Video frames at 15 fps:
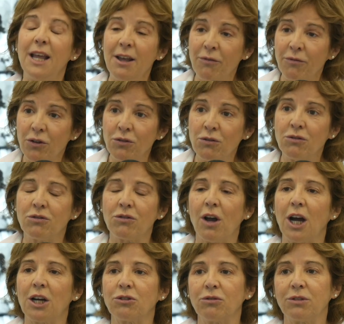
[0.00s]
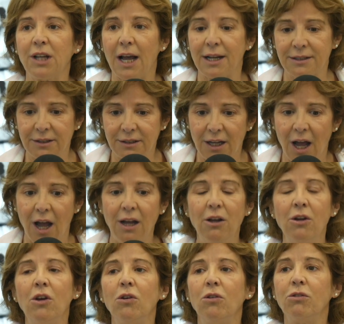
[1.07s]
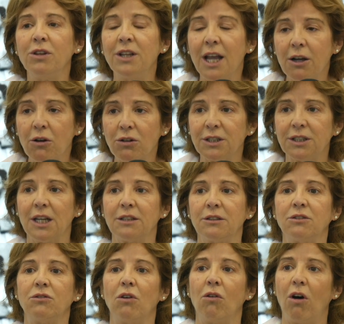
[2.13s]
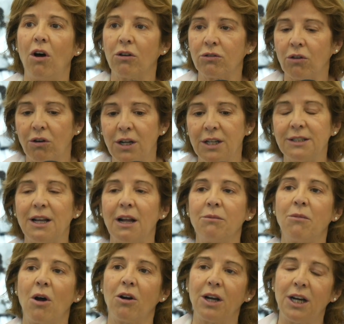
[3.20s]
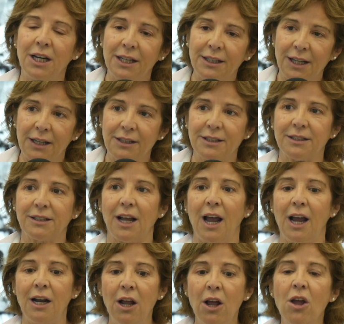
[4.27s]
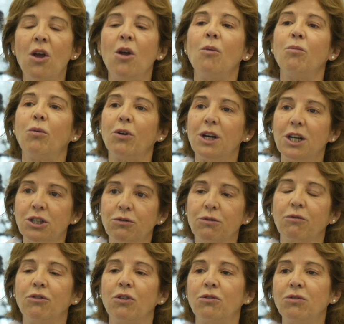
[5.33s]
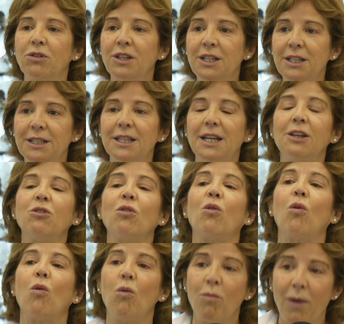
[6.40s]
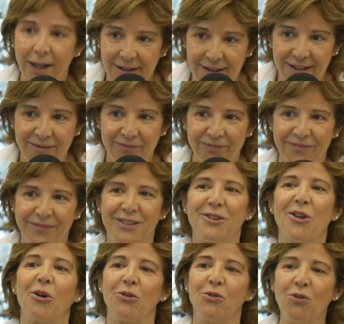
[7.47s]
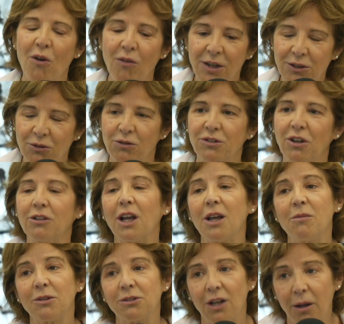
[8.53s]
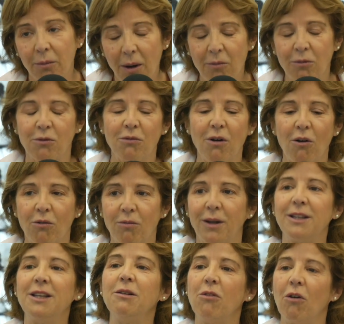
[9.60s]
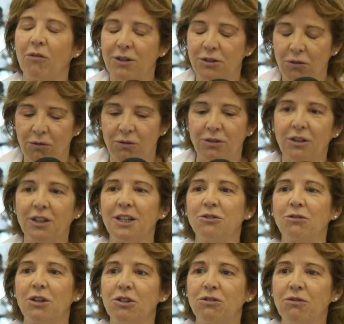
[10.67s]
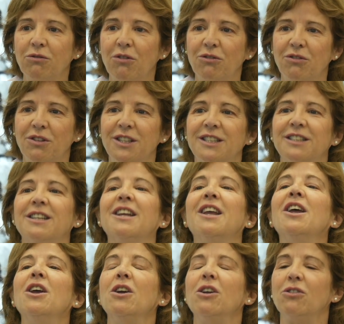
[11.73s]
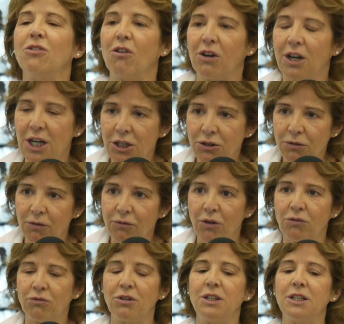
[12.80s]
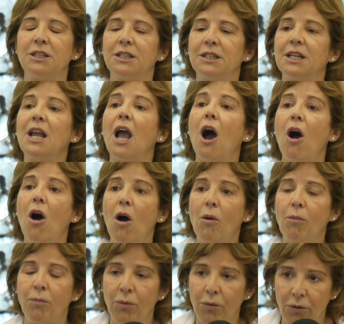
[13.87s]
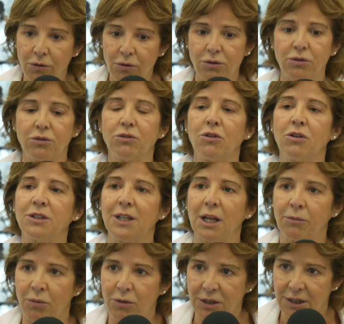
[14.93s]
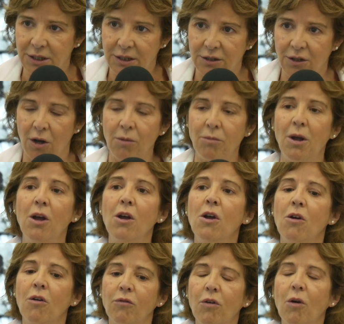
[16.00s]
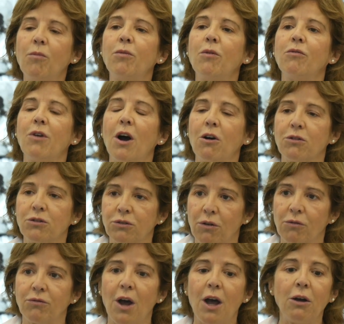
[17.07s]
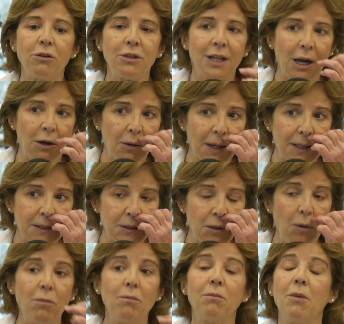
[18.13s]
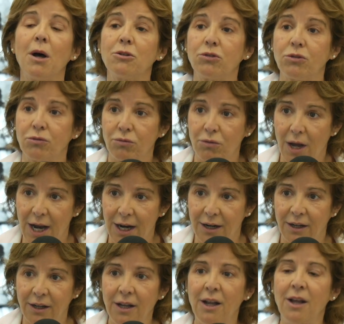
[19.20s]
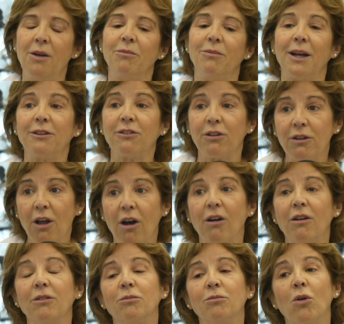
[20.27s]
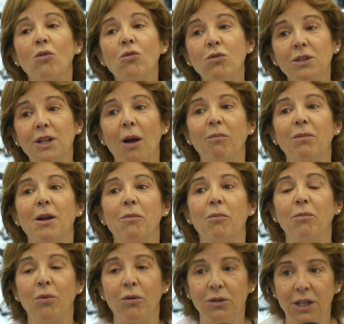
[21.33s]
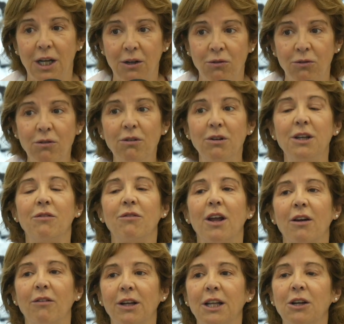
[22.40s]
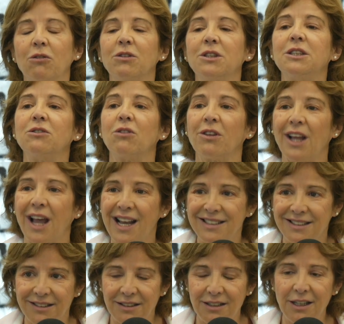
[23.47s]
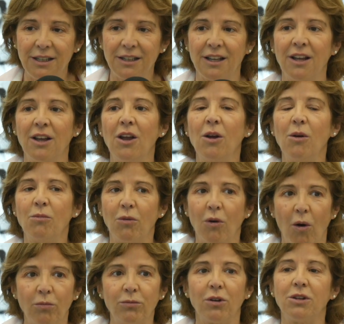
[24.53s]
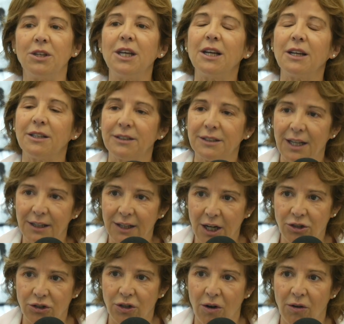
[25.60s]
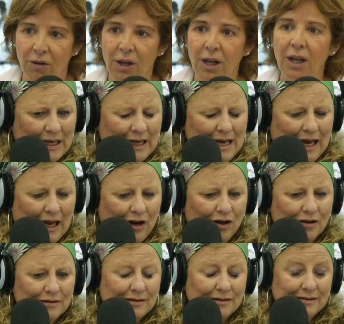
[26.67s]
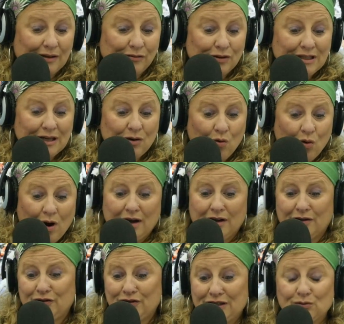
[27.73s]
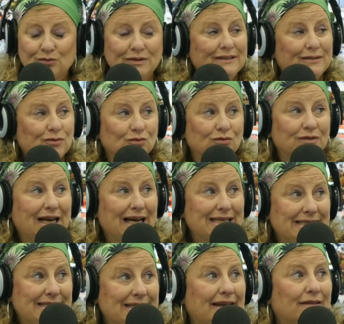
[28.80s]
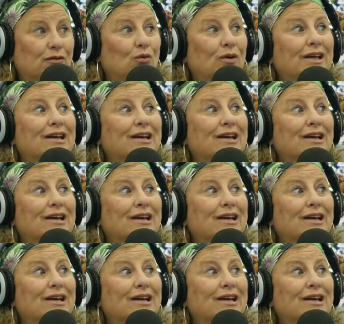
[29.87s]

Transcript: est venue se rajouter à ça une négociation entre les Allemands et l'État d'Israël pour les Juifs de Tunisie et de Roumanie. Donc nous, on va se concentrer, parce qu'on n'a pas beaucoup en Roumanie, on va se concentrer sur les Juifs de Tunisie. Donc les Juifs de Tunisie, en plus de cette petite somme, vont pouvoir recevoir une allocation mensuelle. Maintenant, beaucoup d'appelés, peu d'élus, il va y avoir des conditions drastiques pour obtenir cet argent. Alors, ça veut dire quoi, euh, des conditions drastiques Est-ce qu'on les